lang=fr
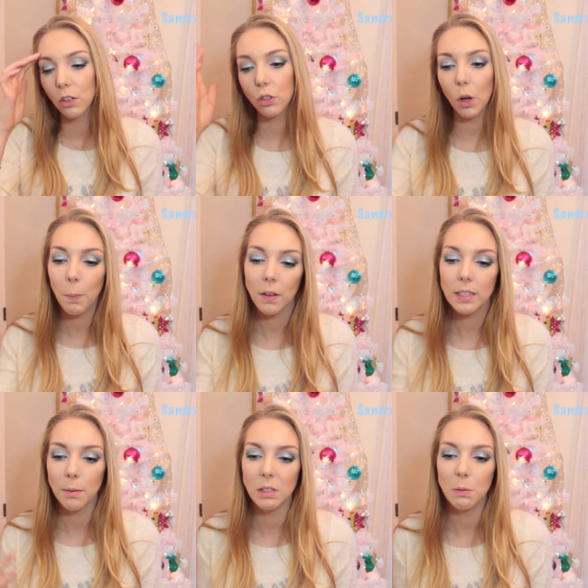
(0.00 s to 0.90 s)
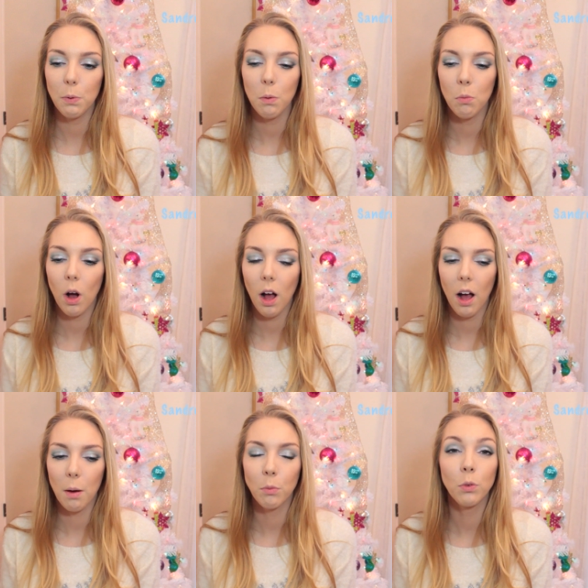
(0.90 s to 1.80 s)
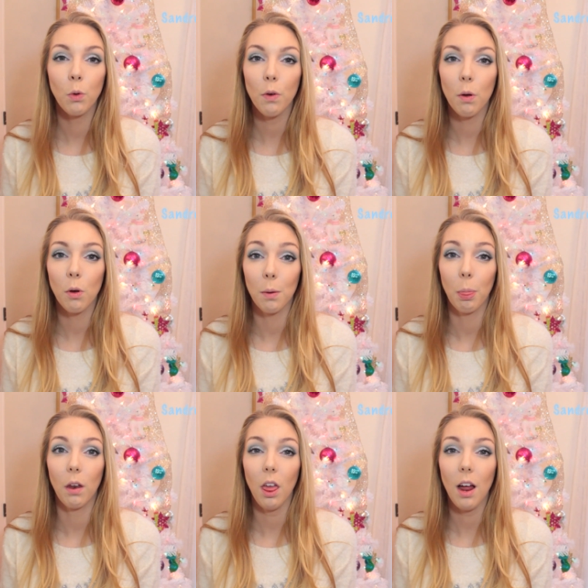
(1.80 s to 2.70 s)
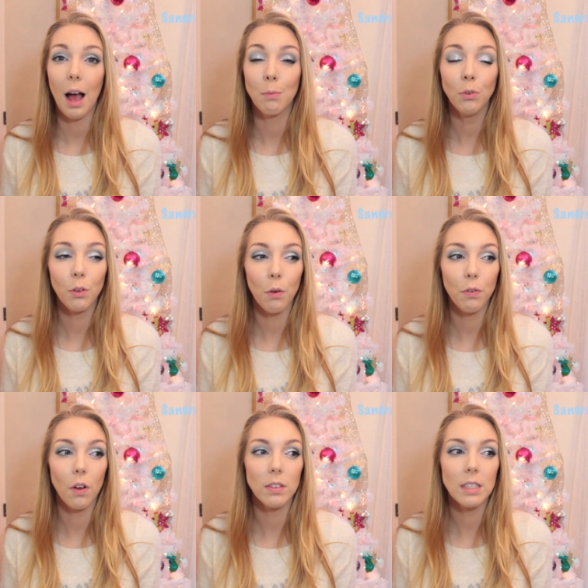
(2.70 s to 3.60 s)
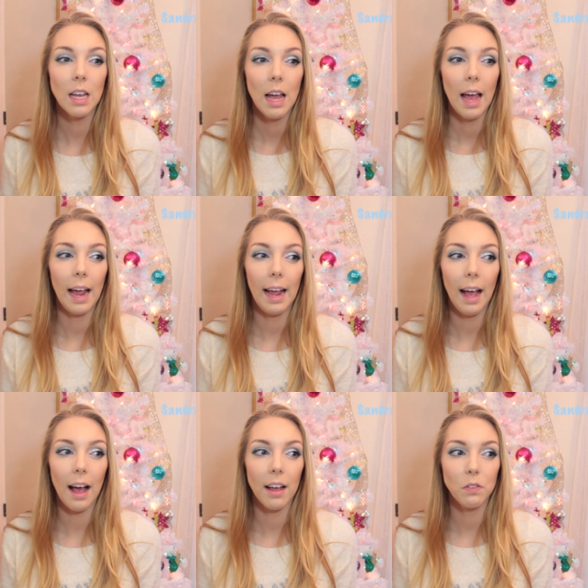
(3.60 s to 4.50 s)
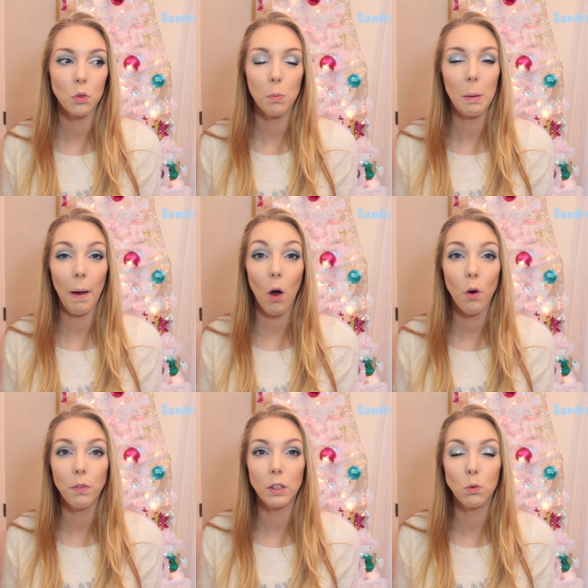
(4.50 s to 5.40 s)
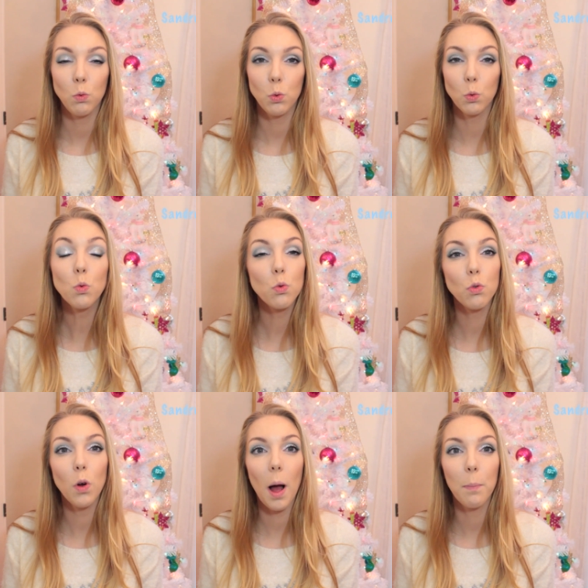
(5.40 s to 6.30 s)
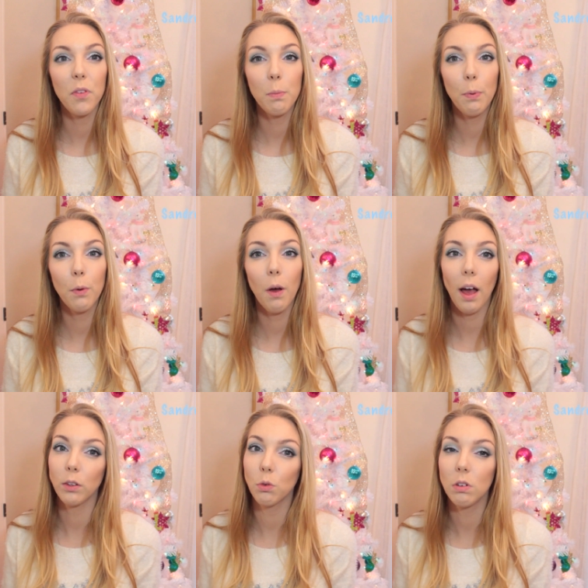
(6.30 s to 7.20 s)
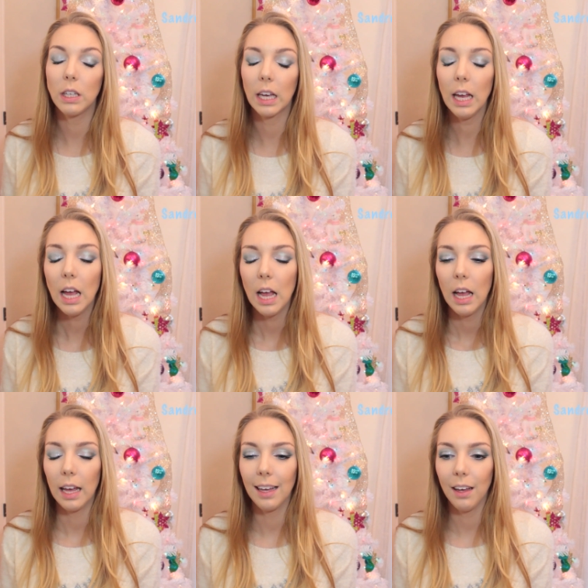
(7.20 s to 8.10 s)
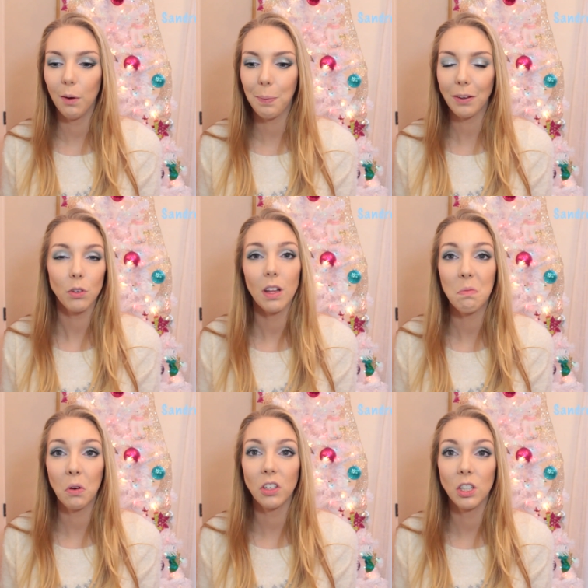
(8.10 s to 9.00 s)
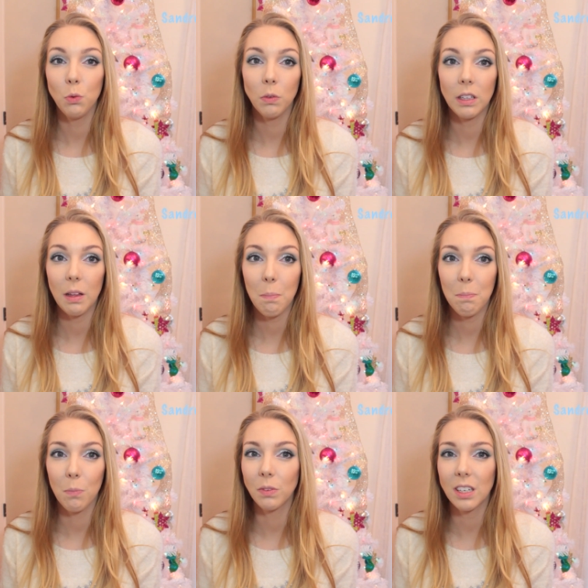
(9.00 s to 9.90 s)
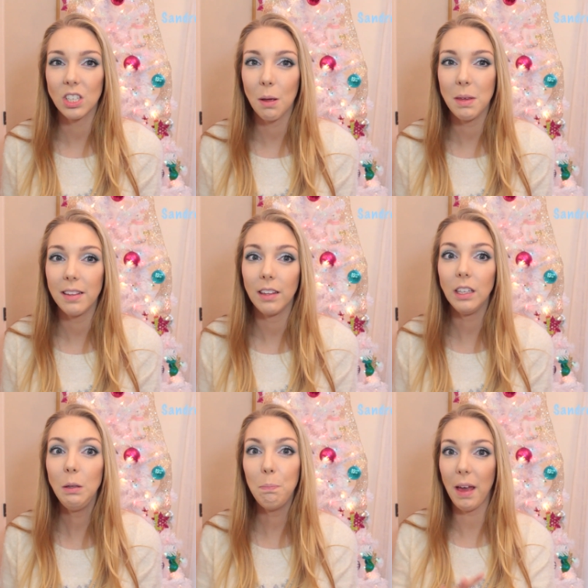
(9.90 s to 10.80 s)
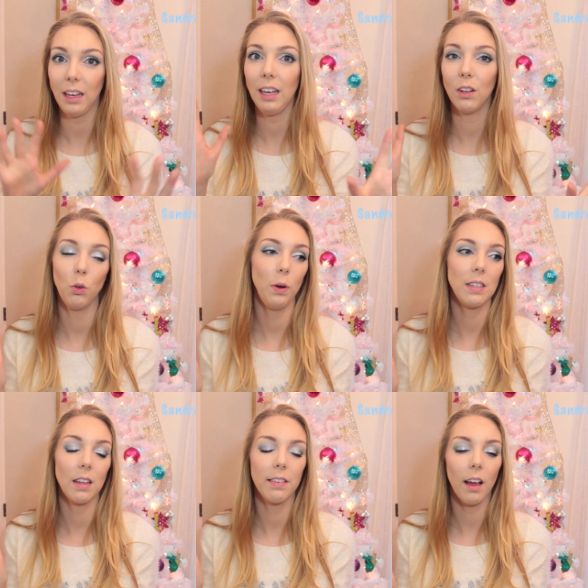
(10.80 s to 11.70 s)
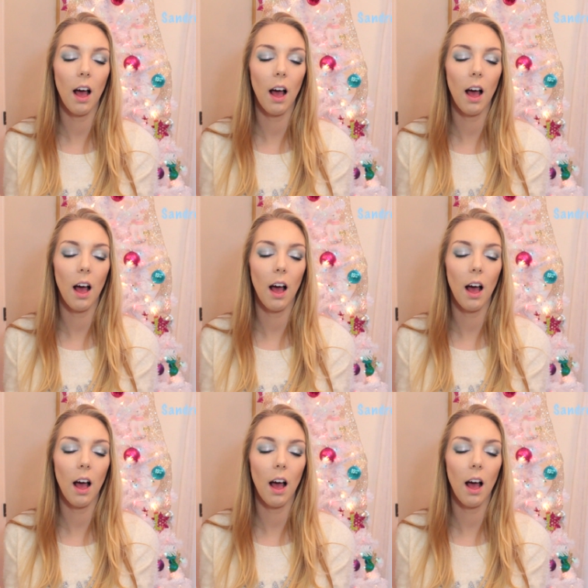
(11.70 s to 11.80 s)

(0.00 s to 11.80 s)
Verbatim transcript: je repense un petit peu moi à mon, à mon enfance et à ce que mes parents en fait nous ont toujours un petit peu inculqué. Et personnellement chez nous on était, on n'a jamais été hyper cadeau etc.